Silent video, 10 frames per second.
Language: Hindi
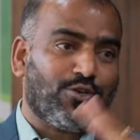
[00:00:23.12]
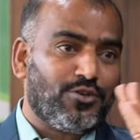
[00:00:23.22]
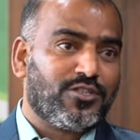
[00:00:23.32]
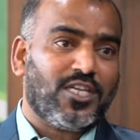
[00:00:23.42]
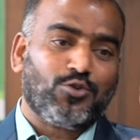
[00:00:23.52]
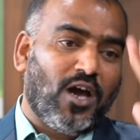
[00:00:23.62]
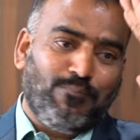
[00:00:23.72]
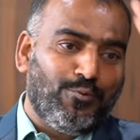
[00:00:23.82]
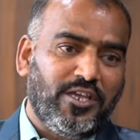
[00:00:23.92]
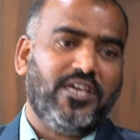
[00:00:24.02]
जरूरतें तो
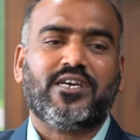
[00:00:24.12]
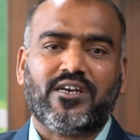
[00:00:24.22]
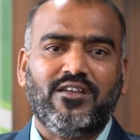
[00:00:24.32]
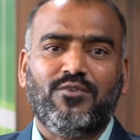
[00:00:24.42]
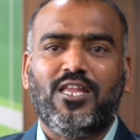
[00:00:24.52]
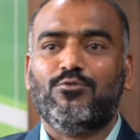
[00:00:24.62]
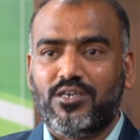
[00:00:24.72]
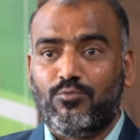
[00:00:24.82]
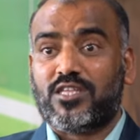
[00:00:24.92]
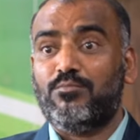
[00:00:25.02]
आप पूरी ही करने वाले हो
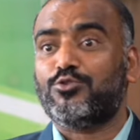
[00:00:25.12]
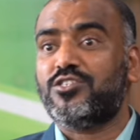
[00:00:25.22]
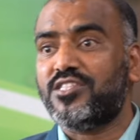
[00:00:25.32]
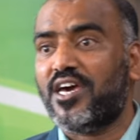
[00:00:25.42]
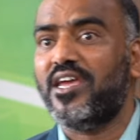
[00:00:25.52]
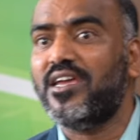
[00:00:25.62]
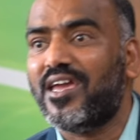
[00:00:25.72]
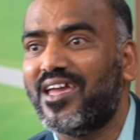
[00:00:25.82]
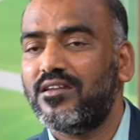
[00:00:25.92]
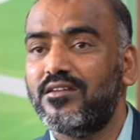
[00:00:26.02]
तभी तो जिंदा
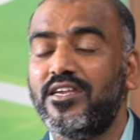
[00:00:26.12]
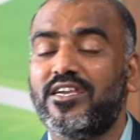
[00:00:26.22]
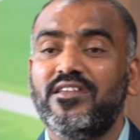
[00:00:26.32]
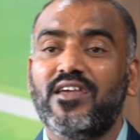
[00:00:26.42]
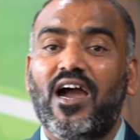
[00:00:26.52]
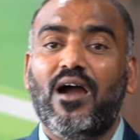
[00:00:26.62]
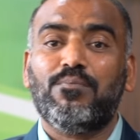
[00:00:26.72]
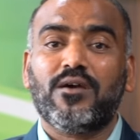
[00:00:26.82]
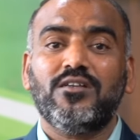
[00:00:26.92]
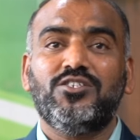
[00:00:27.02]
रहेंगे लेकिन
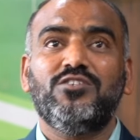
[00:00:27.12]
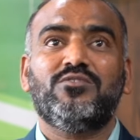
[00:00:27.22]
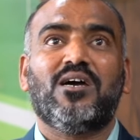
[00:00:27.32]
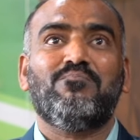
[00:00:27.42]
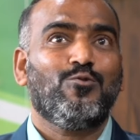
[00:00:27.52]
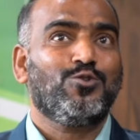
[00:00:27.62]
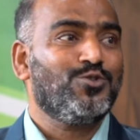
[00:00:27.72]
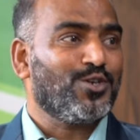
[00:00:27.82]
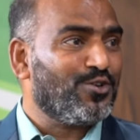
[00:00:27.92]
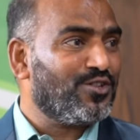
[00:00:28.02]
आपका जीवन आप वो जो
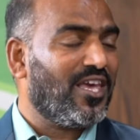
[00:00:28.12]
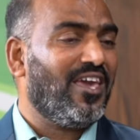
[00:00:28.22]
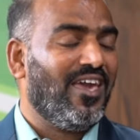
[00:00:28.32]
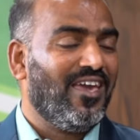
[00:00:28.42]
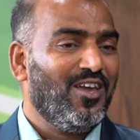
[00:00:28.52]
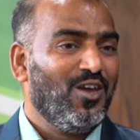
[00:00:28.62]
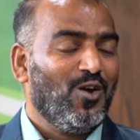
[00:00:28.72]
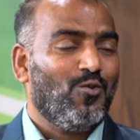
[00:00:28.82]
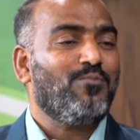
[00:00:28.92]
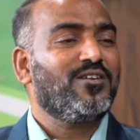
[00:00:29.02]
जरूरतें हैं
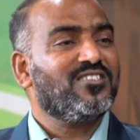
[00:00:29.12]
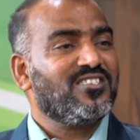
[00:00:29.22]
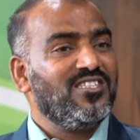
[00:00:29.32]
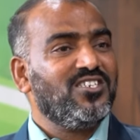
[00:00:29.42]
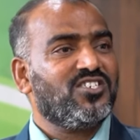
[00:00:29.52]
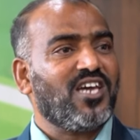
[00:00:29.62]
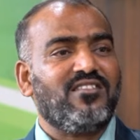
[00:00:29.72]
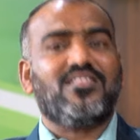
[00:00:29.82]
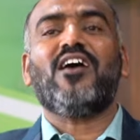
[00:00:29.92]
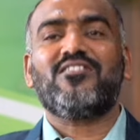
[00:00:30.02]
वो आप कितनी
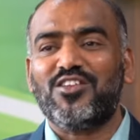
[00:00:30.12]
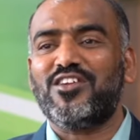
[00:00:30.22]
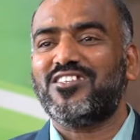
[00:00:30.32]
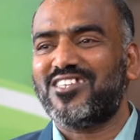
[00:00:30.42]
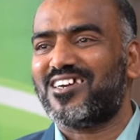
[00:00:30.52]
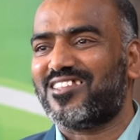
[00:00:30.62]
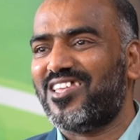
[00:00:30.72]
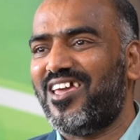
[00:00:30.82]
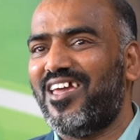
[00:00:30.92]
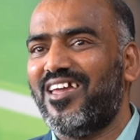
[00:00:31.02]
शानदार तरीके से
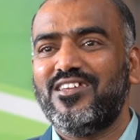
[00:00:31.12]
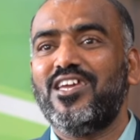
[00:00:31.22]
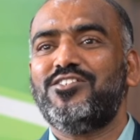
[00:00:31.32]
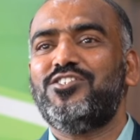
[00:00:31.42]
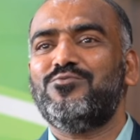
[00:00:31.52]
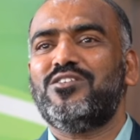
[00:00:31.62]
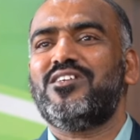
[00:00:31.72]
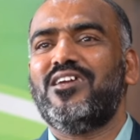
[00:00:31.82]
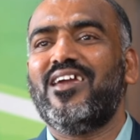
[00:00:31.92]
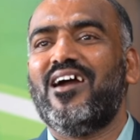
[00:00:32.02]
करते हैं ये जीवन
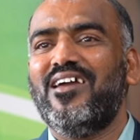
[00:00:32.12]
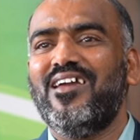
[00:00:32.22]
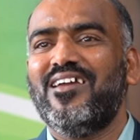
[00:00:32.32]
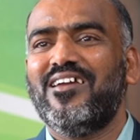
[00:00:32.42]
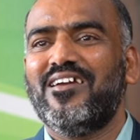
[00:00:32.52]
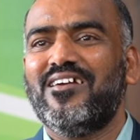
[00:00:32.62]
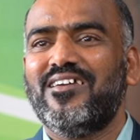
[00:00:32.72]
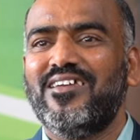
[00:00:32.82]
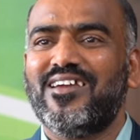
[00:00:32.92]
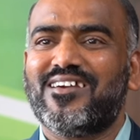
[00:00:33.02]
की क्या है
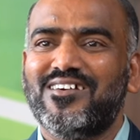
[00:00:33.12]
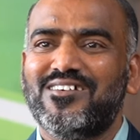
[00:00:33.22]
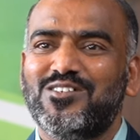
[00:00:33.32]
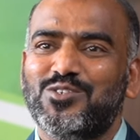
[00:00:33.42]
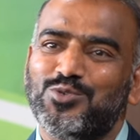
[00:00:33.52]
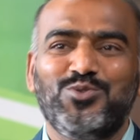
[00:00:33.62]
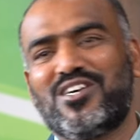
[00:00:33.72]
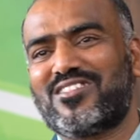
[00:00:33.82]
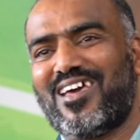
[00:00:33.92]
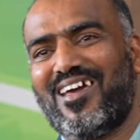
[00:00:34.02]
एक सुंदरता